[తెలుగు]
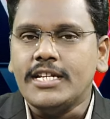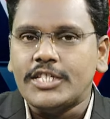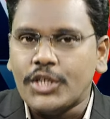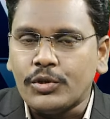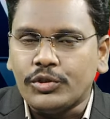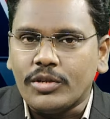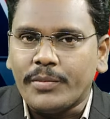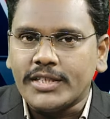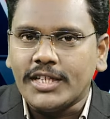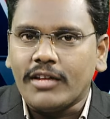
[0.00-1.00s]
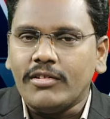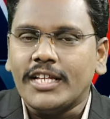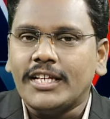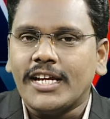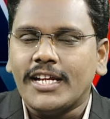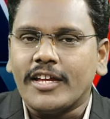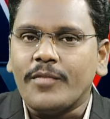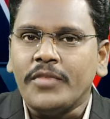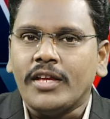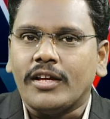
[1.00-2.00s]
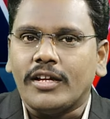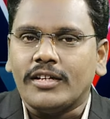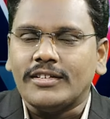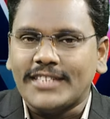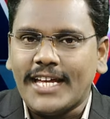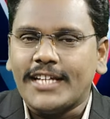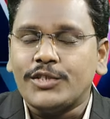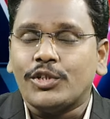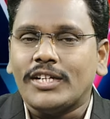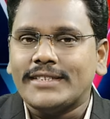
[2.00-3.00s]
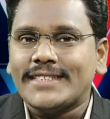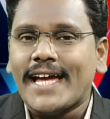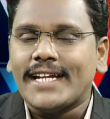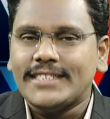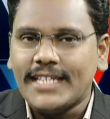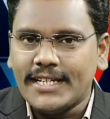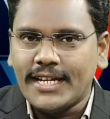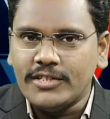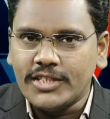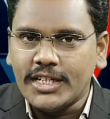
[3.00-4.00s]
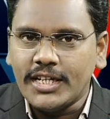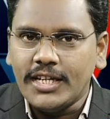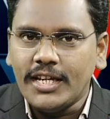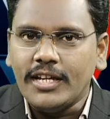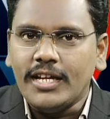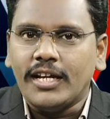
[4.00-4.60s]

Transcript: జరుగుతున్న ప్రచారం ఎందుకంటే చాలా చోట్ల స్థాన చలనాలు జరిగినాయి